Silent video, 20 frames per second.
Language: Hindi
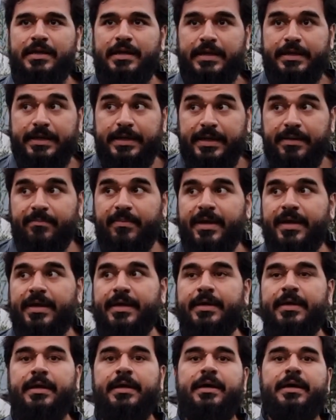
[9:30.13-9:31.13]
लकली
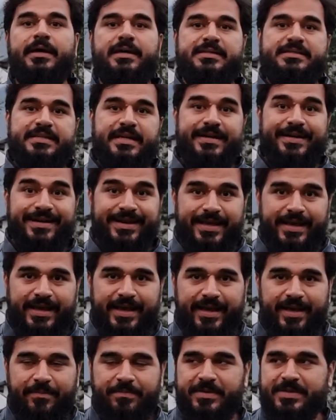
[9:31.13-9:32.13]
मैं जैकेट
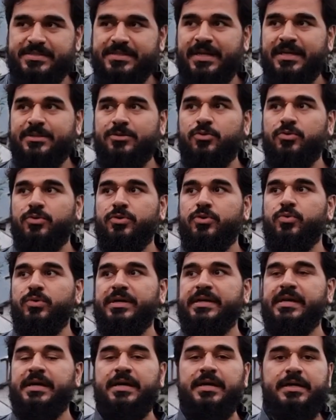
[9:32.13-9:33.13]
लेके आया अपने साथ तो
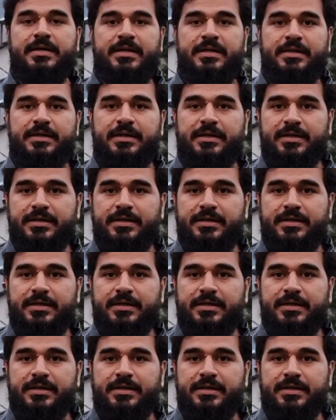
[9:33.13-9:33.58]
क्योंकि यहाँ का